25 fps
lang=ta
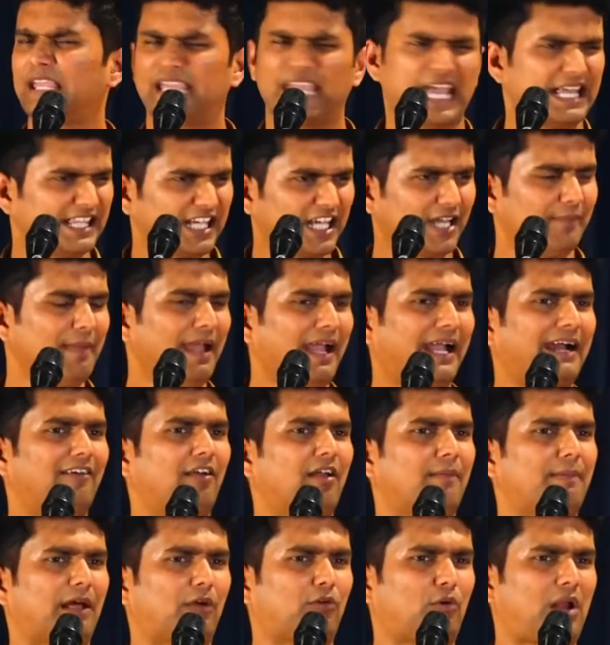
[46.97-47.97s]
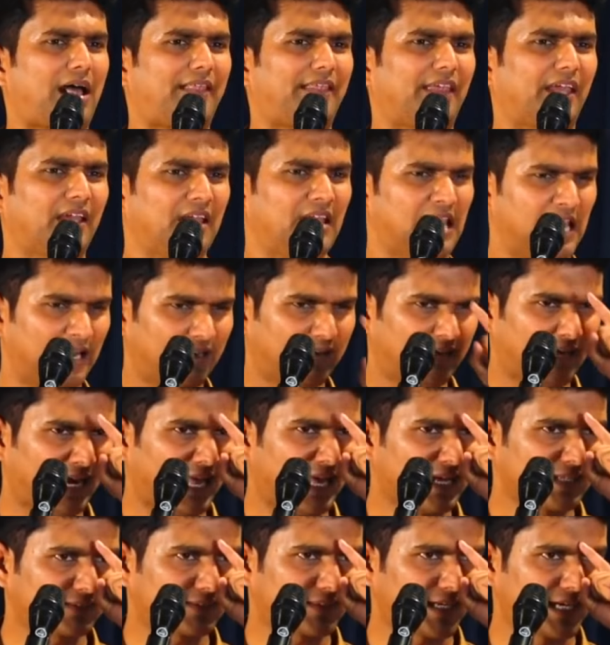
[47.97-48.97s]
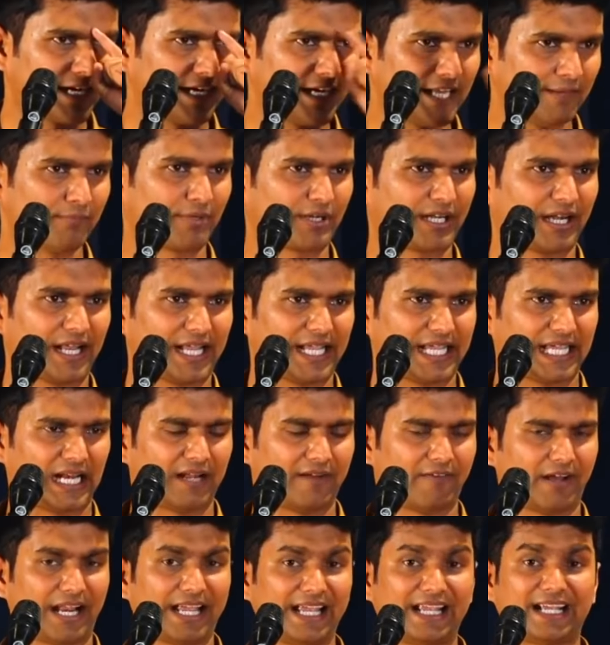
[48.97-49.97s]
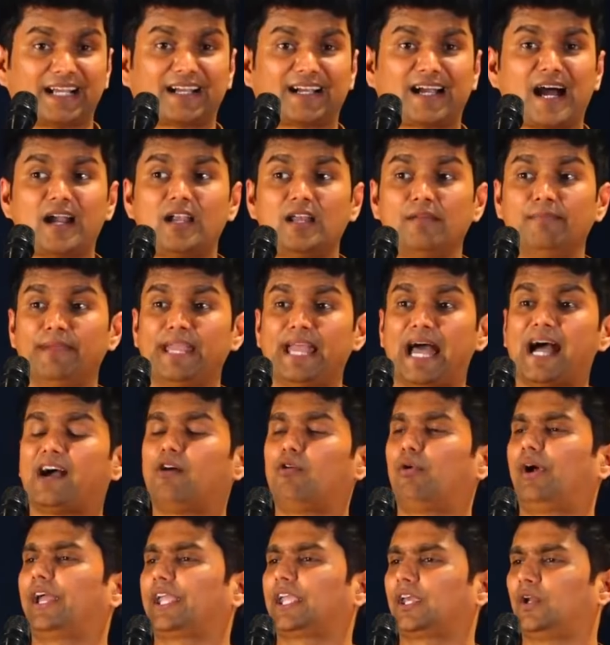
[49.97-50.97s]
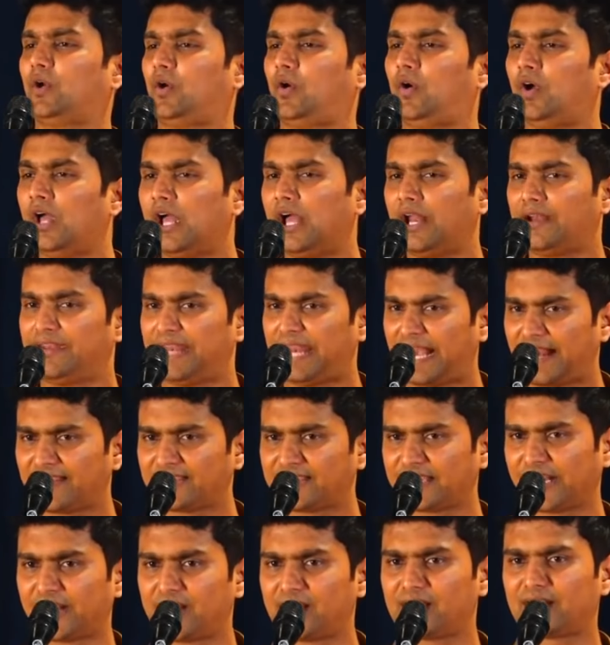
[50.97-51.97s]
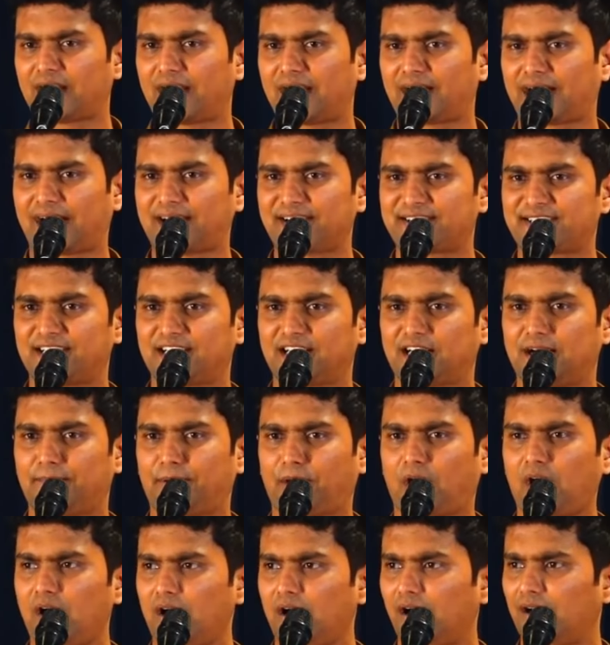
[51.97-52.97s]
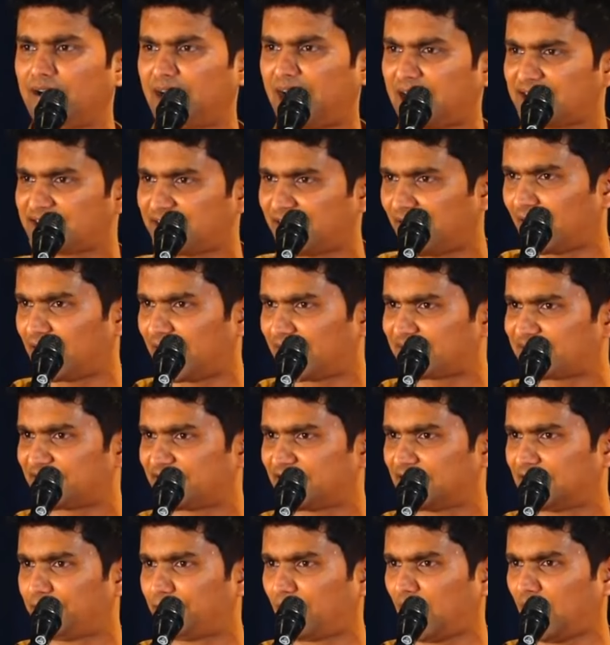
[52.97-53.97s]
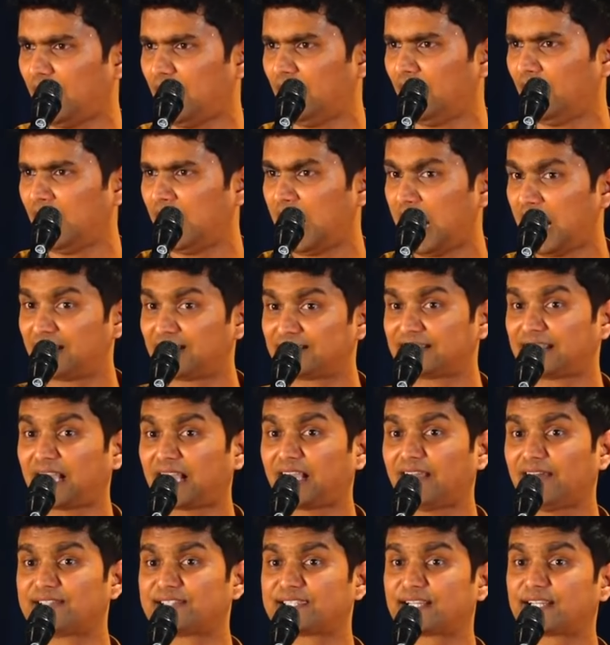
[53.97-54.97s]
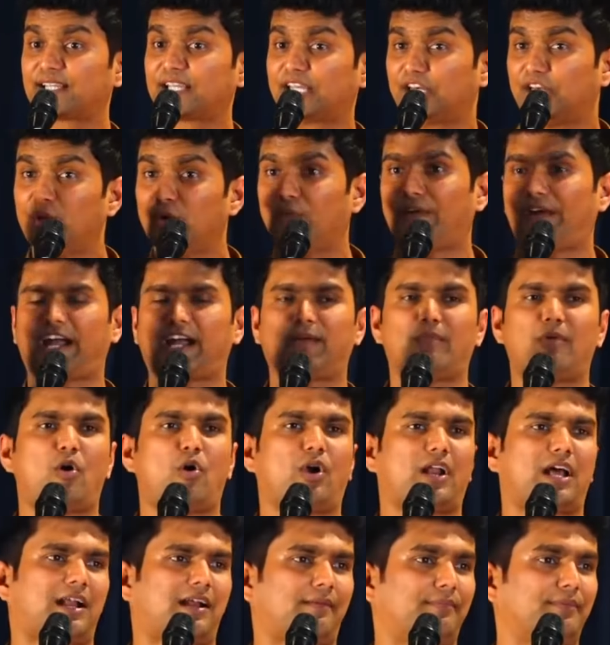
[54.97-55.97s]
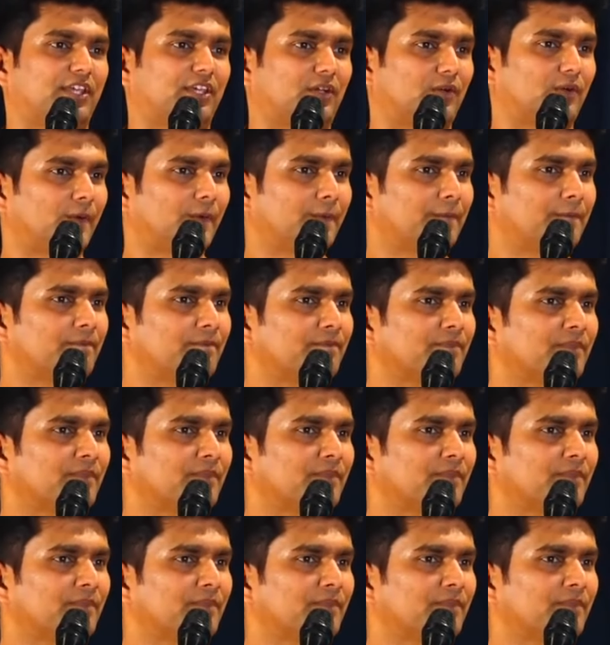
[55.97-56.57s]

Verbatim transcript: எதுக்குமே கவலைப்படக்கூடாது நினைத்த இடம் கிடைக்கிற வரை கடுமையாக உழைக்கணும் நினைத்த இடம் கிடைச்சதுக்கு அப்புறம் நினைச்ச இடம் கிடைச்சதுக்கு அப்புறம் அதை தக்க வச்சிருந்ததுக்கு இன்னும் வேகமா ஓட ஆரம்பிக்கணும்